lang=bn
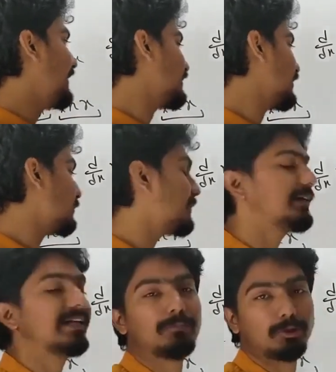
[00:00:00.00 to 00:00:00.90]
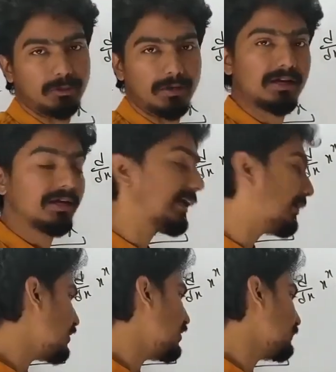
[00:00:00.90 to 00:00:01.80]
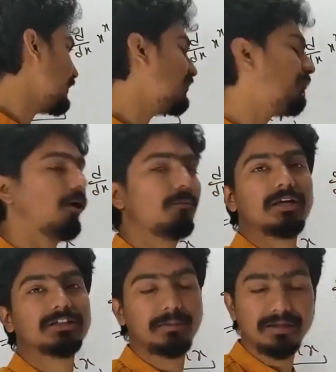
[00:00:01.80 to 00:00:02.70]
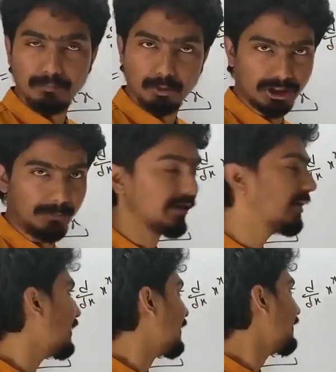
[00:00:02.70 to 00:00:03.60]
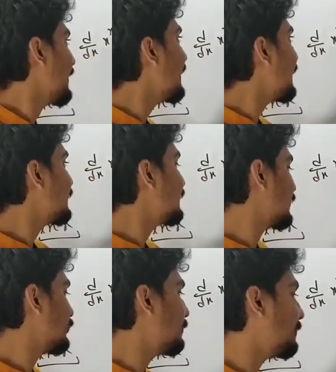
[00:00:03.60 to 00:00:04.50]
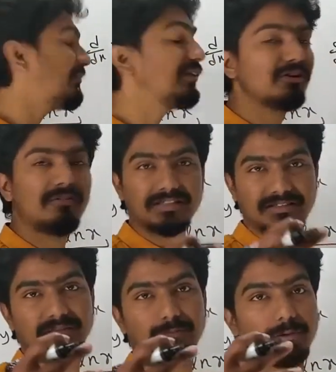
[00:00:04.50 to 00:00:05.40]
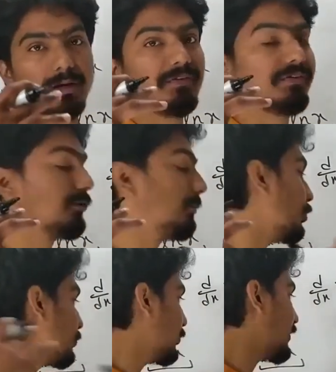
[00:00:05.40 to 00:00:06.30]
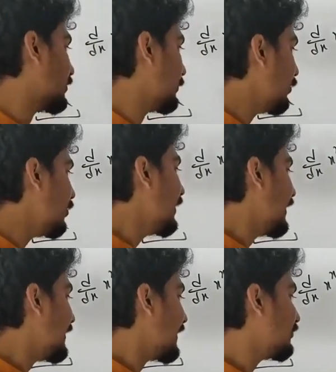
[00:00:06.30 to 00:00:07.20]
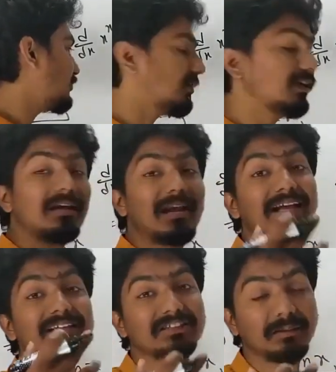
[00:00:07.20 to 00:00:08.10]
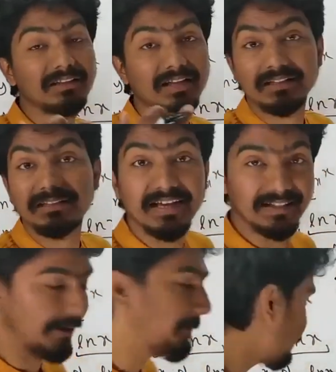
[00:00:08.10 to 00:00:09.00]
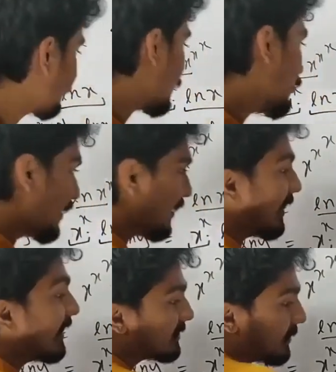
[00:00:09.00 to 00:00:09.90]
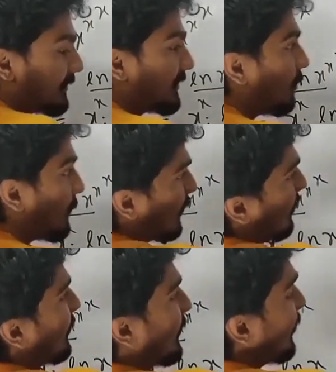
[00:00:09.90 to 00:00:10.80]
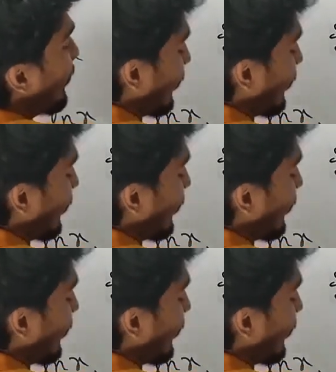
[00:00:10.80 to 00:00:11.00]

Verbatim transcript: এই রেজাল্ট তোমার ডিরেক্ট বসাবা কেন কারণ তোমার এটাকে ফর্মুলা হিসেবে বসাবে কারণ এইটা জিনিস কিন্তু বিভিন্ন ভার্সিটি বলো বা বিভিন্ন বোর্ড পরীক্ষাতে বলো এটা কিন্তু সাধারণ লেজ হিসেবেই তারা দিয়ে দেয় ওকে লেজ হিসেবে দিয়ে দেওয়া মানে কি আমরা এটাকে